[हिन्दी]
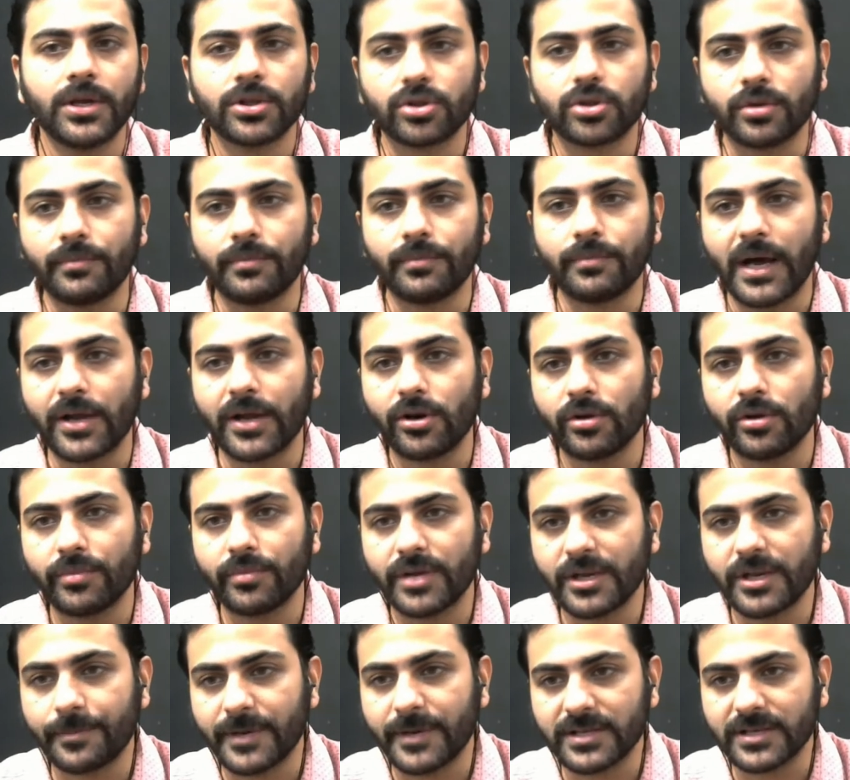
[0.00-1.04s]
तो मान लो
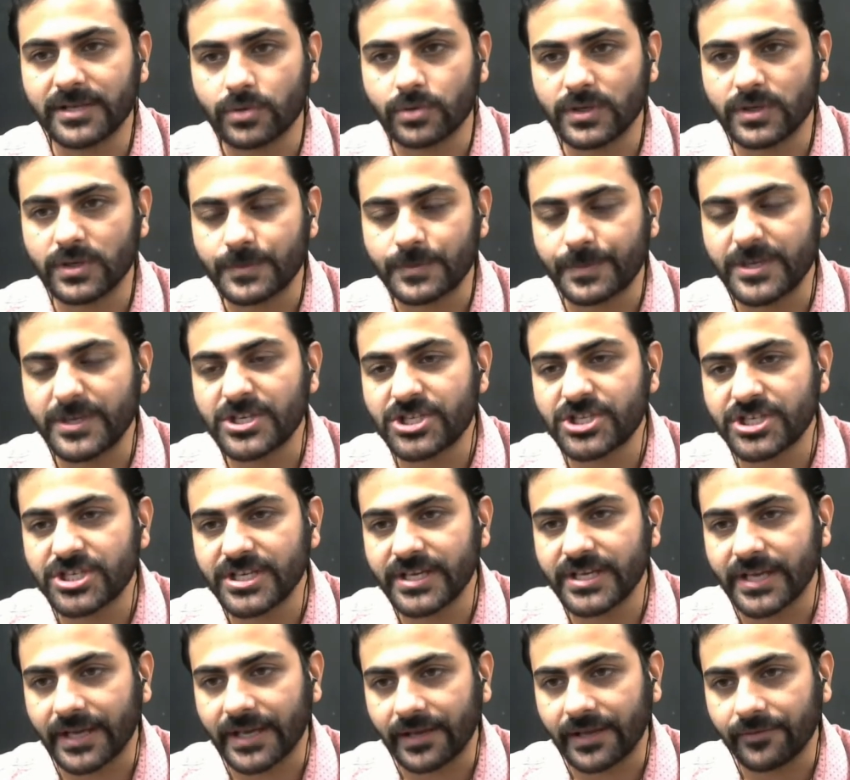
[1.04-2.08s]
मेरे पास कोई स्पीशी
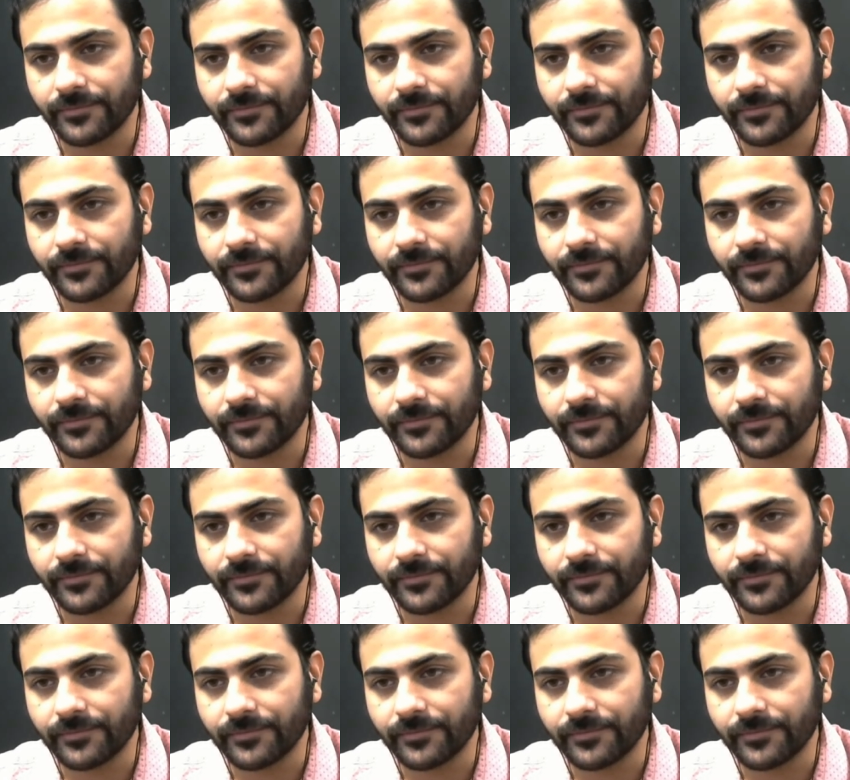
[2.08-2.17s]
है